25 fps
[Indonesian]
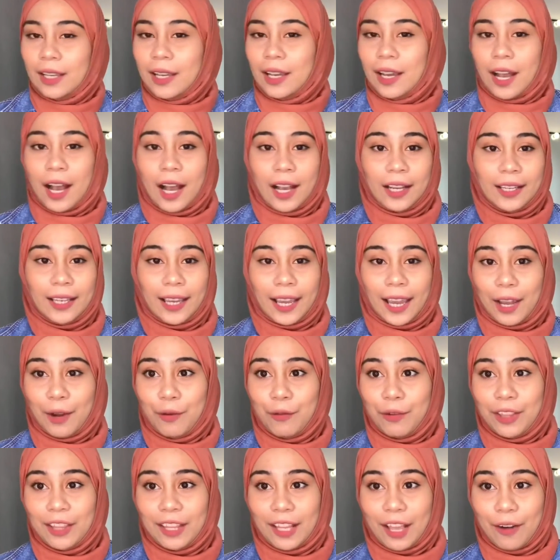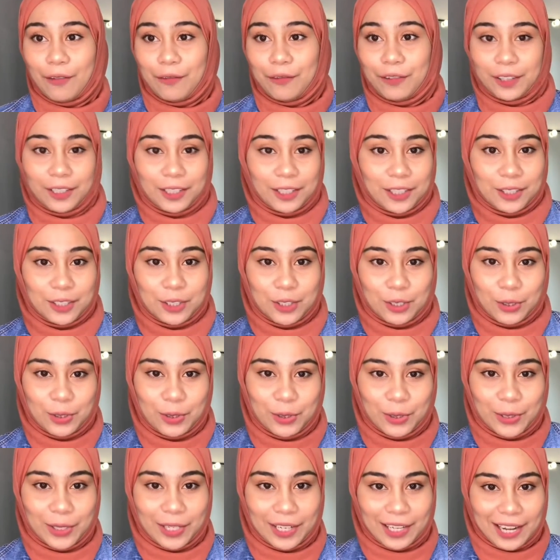Okay, without further
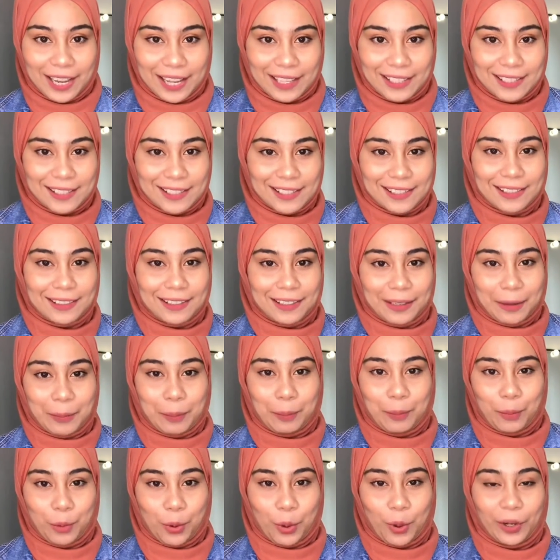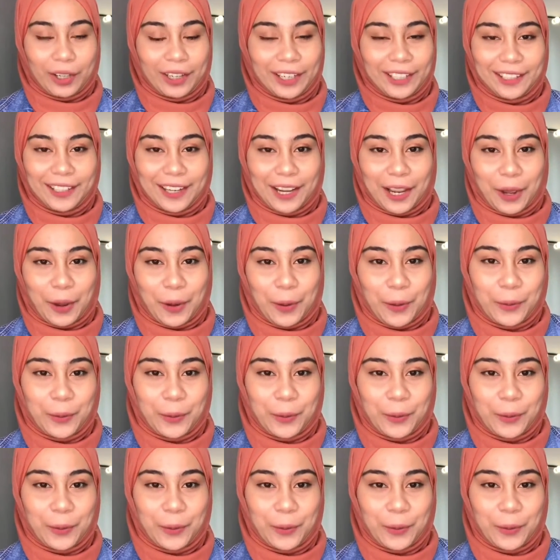ado, let's boarding now.